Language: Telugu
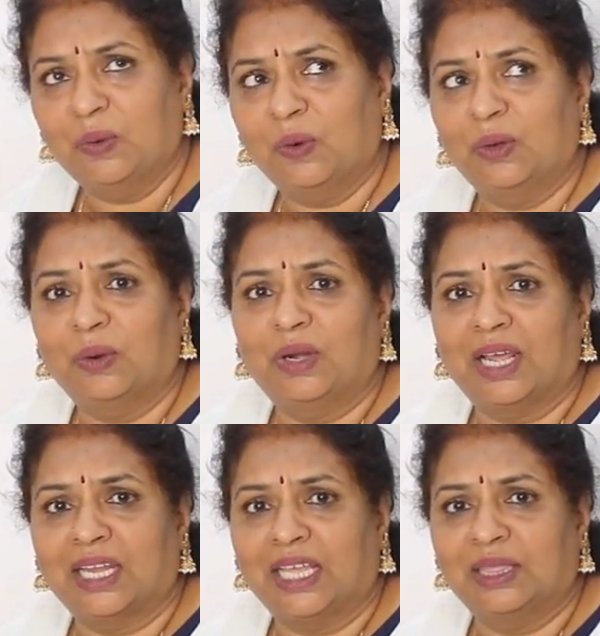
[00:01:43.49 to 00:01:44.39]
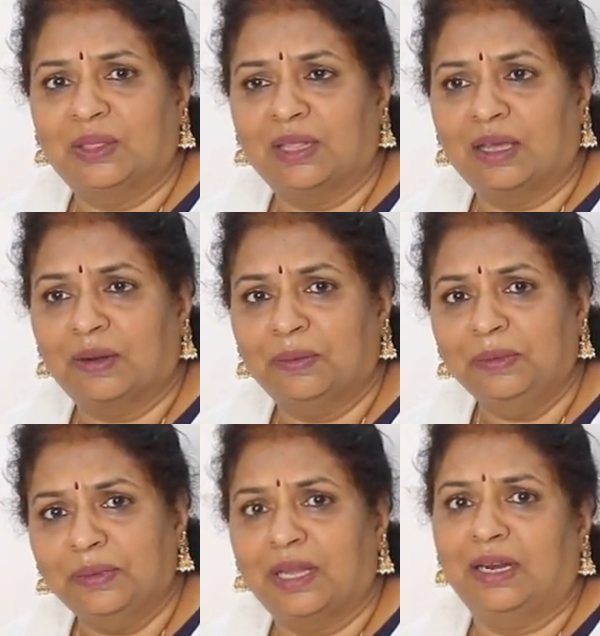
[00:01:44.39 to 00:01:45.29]
గోల్డ్ కొనడానికి
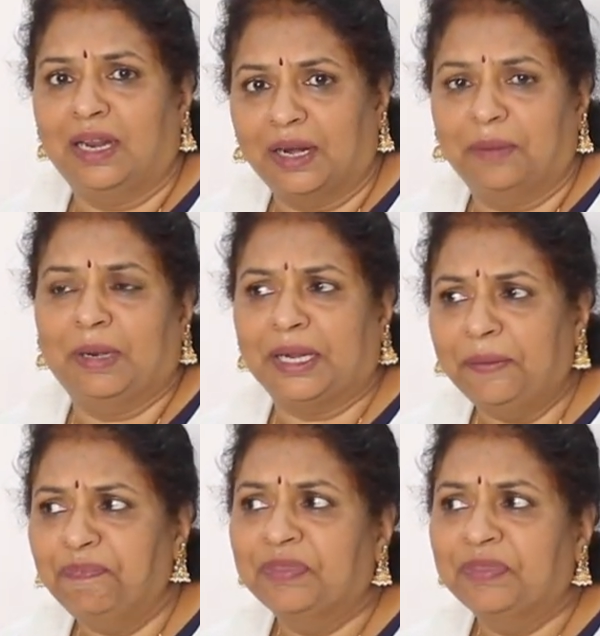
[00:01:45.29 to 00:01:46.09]
వెళ్తున్నారు అన్నారనమాట